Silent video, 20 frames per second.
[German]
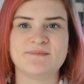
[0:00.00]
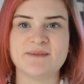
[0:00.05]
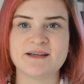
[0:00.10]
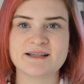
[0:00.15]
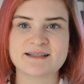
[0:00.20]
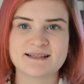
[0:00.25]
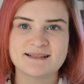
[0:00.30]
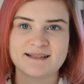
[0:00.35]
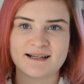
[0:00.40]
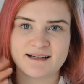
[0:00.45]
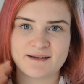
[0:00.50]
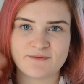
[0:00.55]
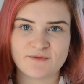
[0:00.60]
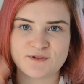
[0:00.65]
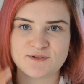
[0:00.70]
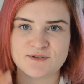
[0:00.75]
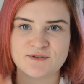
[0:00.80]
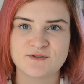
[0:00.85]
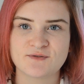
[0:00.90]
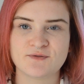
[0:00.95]
mir ist es halt
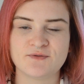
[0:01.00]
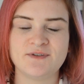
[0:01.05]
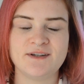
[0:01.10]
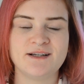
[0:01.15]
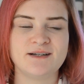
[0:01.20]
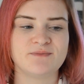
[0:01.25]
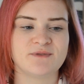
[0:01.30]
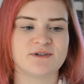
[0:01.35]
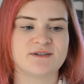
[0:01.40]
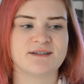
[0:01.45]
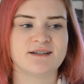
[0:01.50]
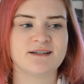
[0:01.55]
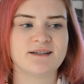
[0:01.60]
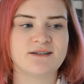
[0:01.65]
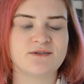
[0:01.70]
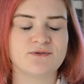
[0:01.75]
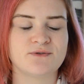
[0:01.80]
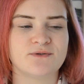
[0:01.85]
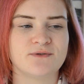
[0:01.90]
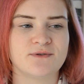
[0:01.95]
einfach sonst zu viel im
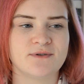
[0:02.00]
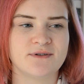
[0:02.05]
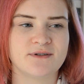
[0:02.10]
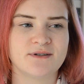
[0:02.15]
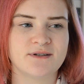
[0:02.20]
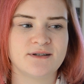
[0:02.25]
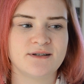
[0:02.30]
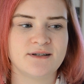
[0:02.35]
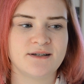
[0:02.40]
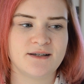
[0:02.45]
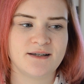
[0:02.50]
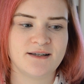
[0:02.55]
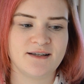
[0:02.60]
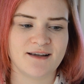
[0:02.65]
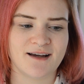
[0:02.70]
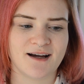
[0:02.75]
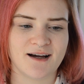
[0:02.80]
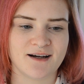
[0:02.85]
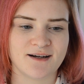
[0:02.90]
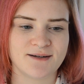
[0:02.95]
Gesicht und
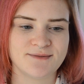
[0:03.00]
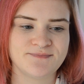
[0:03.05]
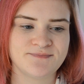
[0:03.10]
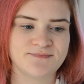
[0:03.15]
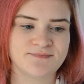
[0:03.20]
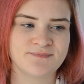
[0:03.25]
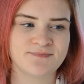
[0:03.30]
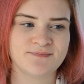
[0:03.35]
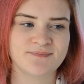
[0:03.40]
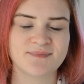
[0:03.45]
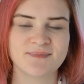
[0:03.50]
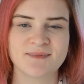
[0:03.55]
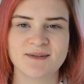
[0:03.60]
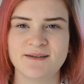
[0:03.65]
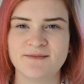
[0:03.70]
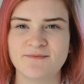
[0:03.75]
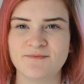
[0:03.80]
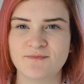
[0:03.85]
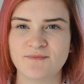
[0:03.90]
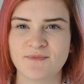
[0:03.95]
ja.
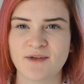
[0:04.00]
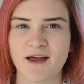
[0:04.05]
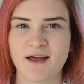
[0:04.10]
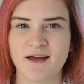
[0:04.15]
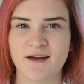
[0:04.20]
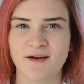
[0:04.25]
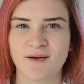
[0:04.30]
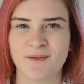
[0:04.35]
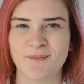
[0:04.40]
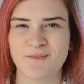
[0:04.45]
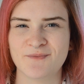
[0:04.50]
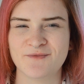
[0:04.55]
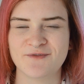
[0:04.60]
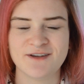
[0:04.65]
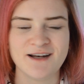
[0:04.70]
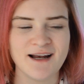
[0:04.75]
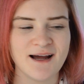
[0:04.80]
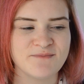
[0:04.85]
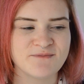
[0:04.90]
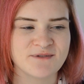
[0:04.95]
Ähm,
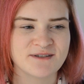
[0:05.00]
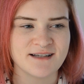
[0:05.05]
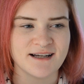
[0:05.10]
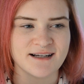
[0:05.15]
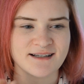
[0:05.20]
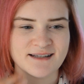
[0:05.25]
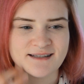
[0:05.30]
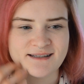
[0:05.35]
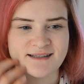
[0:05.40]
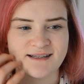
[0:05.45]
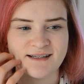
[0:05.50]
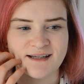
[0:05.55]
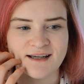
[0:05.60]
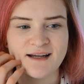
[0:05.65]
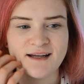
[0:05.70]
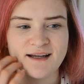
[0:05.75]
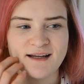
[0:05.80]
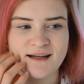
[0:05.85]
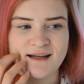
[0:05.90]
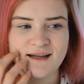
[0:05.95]
viele haben gesagt, dass die
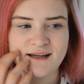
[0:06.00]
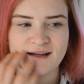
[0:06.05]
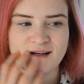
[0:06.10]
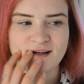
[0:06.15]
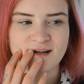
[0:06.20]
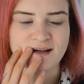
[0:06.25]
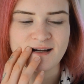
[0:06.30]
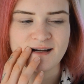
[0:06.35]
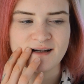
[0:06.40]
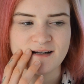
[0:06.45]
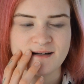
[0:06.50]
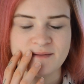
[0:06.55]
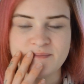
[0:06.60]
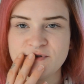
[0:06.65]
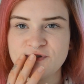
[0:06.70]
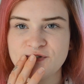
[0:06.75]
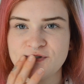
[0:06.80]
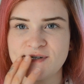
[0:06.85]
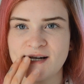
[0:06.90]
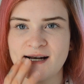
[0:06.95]
äh,
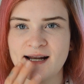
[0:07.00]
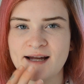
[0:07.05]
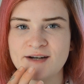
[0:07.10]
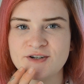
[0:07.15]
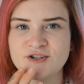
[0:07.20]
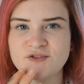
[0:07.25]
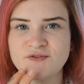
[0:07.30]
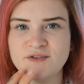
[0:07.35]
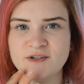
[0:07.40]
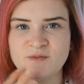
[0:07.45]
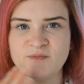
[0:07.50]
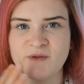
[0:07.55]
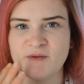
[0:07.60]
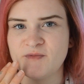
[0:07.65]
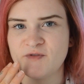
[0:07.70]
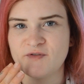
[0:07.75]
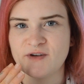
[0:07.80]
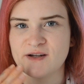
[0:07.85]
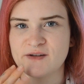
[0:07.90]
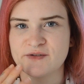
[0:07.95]
Lippe total anschwillt. Bei
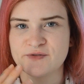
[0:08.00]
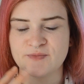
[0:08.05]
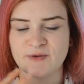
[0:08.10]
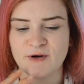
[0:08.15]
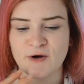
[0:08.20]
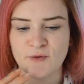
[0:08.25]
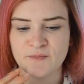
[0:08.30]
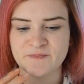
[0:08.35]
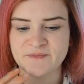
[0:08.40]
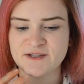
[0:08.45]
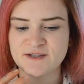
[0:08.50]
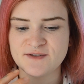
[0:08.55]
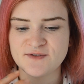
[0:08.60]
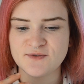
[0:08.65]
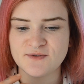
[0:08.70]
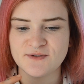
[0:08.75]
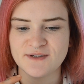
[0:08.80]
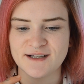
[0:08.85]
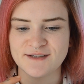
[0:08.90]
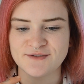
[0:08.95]
mir war das überhaupt nicht
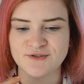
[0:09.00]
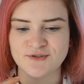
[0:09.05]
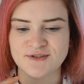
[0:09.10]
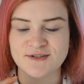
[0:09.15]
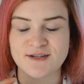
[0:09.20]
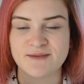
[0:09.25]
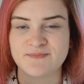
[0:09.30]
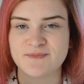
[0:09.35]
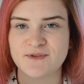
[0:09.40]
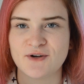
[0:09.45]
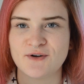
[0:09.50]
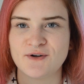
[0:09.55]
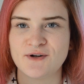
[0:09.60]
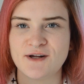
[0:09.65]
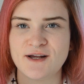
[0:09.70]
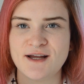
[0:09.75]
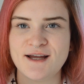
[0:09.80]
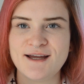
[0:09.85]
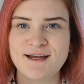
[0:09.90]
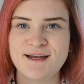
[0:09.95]
so. Also es gibt
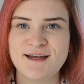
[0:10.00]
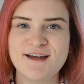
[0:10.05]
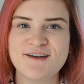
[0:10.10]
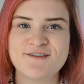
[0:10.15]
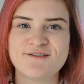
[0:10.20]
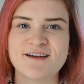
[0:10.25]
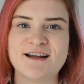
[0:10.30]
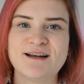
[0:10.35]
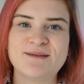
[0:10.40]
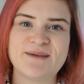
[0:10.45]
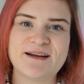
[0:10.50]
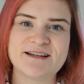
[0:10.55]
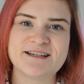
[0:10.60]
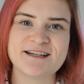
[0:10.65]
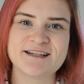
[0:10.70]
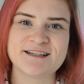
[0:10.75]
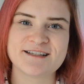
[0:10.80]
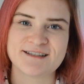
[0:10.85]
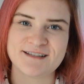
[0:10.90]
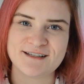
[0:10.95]
auch Fälle, bei
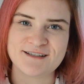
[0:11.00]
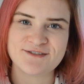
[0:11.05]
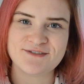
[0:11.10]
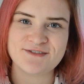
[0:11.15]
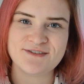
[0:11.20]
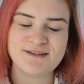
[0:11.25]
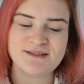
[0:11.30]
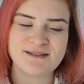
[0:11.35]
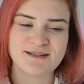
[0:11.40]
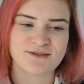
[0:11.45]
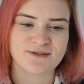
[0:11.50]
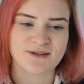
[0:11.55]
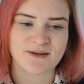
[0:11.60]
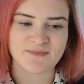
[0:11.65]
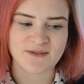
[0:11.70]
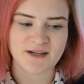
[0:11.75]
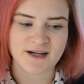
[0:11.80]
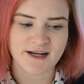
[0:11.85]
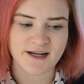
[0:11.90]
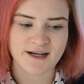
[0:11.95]
denen es nicht so ist. Also
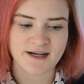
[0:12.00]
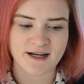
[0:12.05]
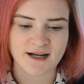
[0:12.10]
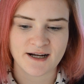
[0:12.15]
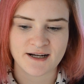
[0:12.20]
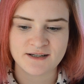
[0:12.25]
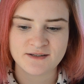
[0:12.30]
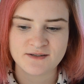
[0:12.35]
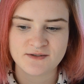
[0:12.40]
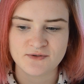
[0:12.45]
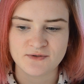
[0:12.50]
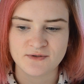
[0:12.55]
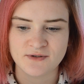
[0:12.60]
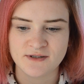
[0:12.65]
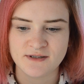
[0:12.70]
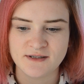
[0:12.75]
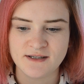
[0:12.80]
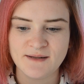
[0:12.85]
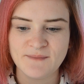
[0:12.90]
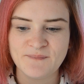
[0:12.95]
habt da keine Angst.
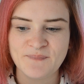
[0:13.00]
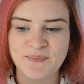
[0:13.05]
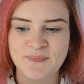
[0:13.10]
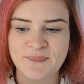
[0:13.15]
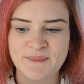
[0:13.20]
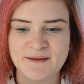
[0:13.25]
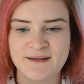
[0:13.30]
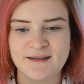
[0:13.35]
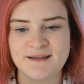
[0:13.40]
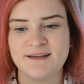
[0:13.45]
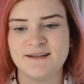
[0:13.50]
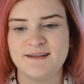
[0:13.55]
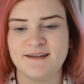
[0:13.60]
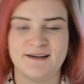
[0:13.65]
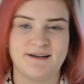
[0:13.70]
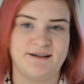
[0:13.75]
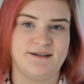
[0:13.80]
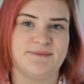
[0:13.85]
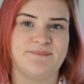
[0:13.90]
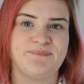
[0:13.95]
Und
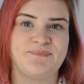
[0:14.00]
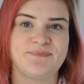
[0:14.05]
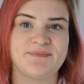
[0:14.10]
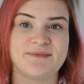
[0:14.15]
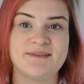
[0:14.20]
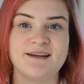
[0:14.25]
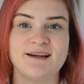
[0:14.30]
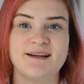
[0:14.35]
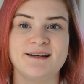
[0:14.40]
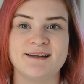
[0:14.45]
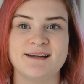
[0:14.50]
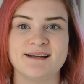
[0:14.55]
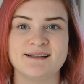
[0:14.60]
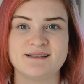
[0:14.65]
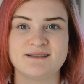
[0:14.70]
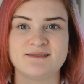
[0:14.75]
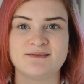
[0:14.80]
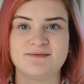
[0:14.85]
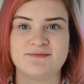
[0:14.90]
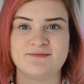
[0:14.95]
ja, dann
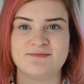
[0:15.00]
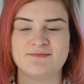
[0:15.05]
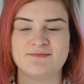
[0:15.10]
das